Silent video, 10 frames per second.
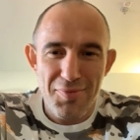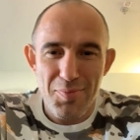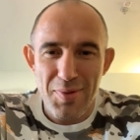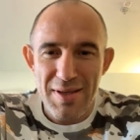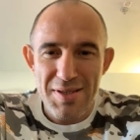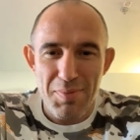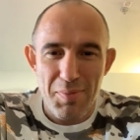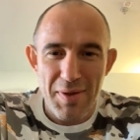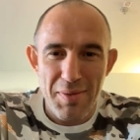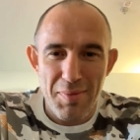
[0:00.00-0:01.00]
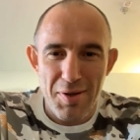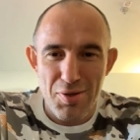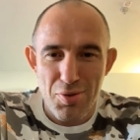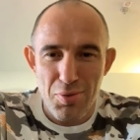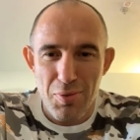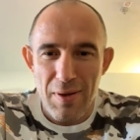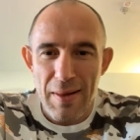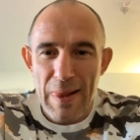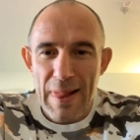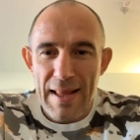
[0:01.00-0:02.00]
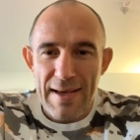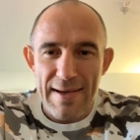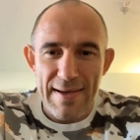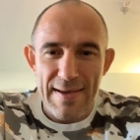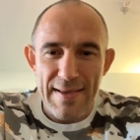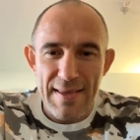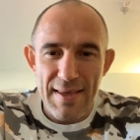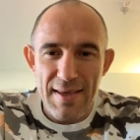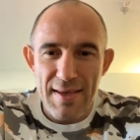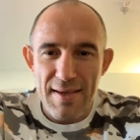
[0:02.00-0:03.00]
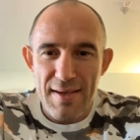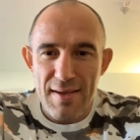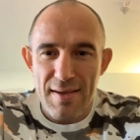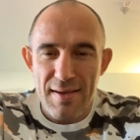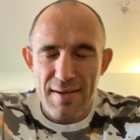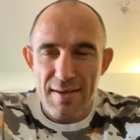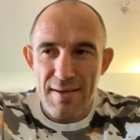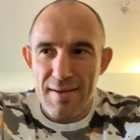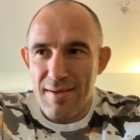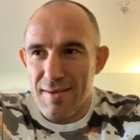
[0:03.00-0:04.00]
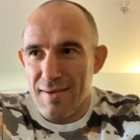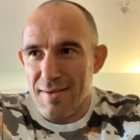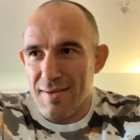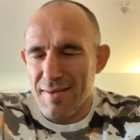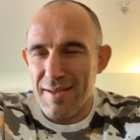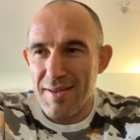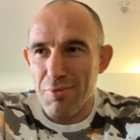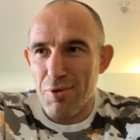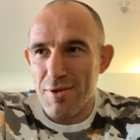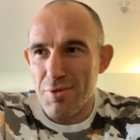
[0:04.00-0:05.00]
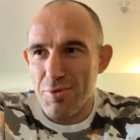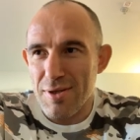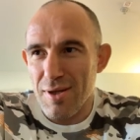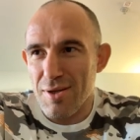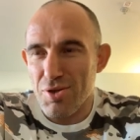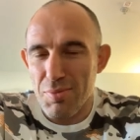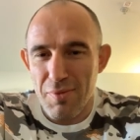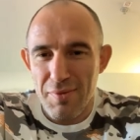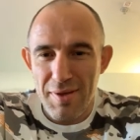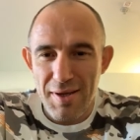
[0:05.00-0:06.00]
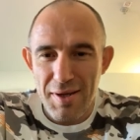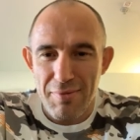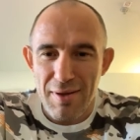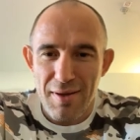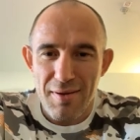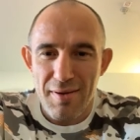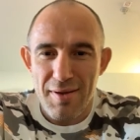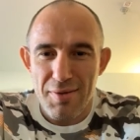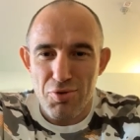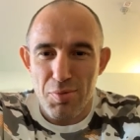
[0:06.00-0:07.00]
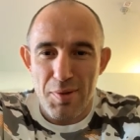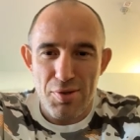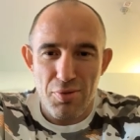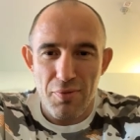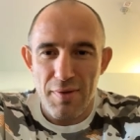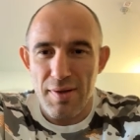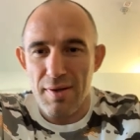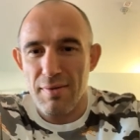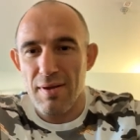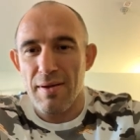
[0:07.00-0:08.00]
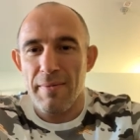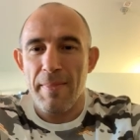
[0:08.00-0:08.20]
в принципе, понимаю, что э, не для того казино сделали, чтобы выигрывали, а для того, чтобы казино выигрывало.